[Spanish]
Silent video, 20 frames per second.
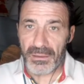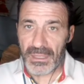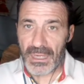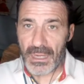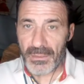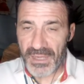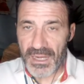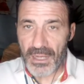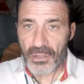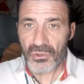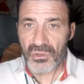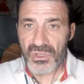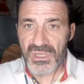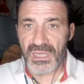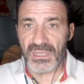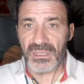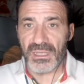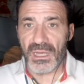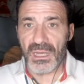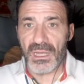de la mina
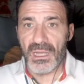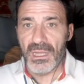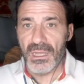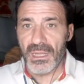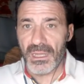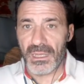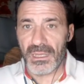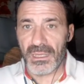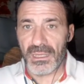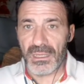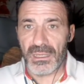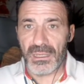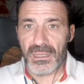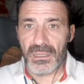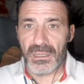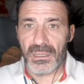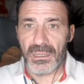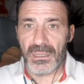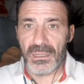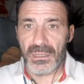Conchita,
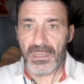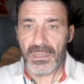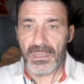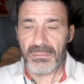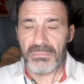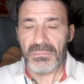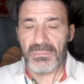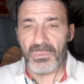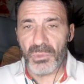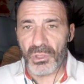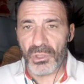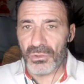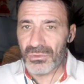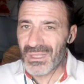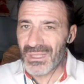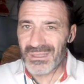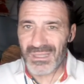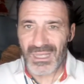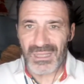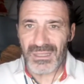eh, bueno,
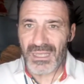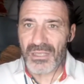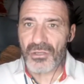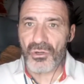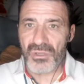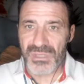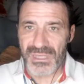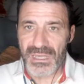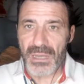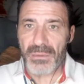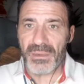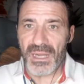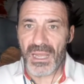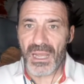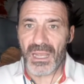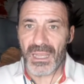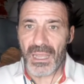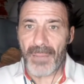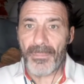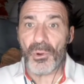tantas cosas
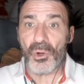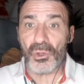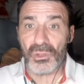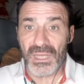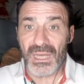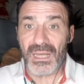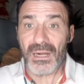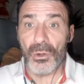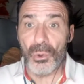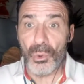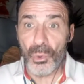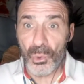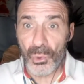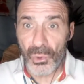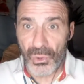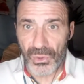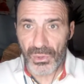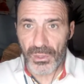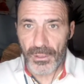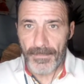habría que aportar
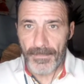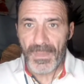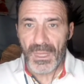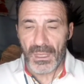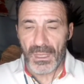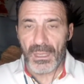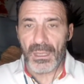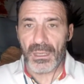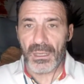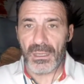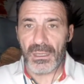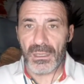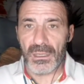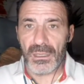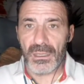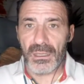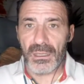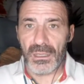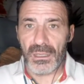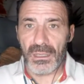luz
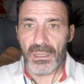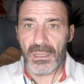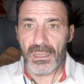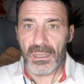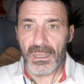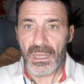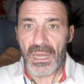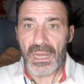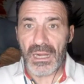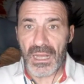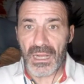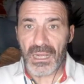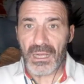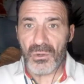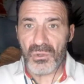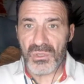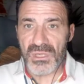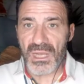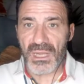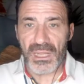eh, a la
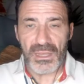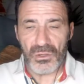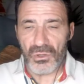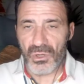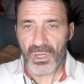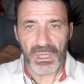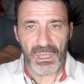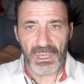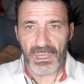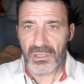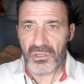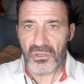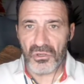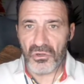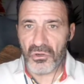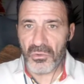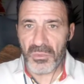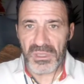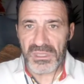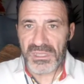causa que digo que yo
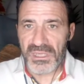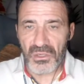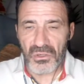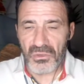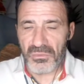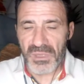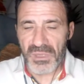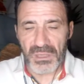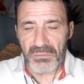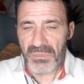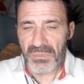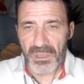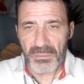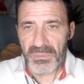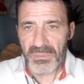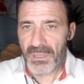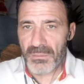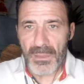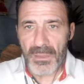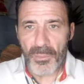no me sigo,
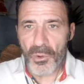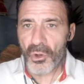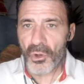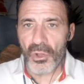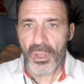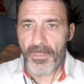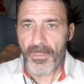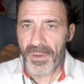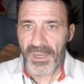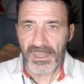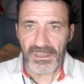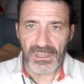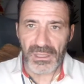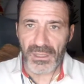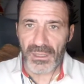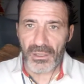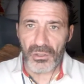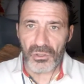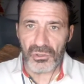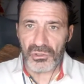ni me pongo de parte
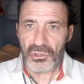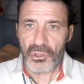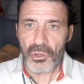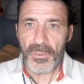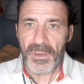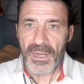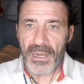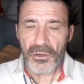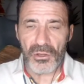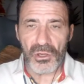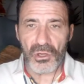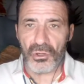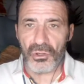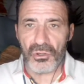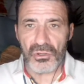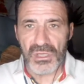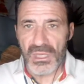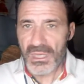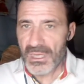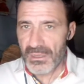de los
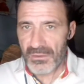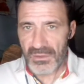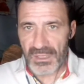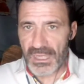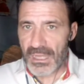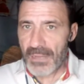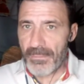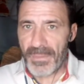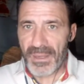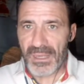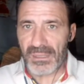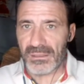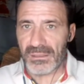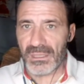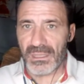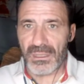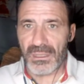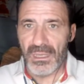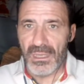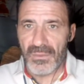conspiranoicos ni de
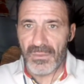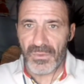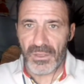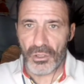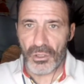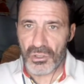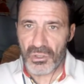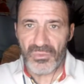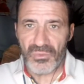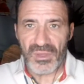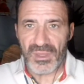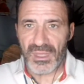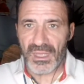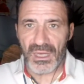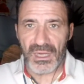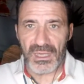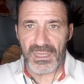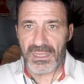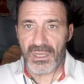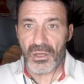parte de los
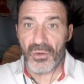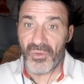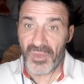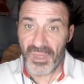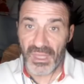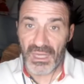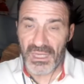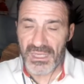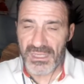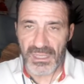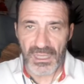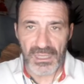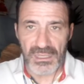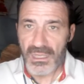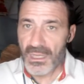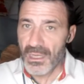oficiales, oficialistas.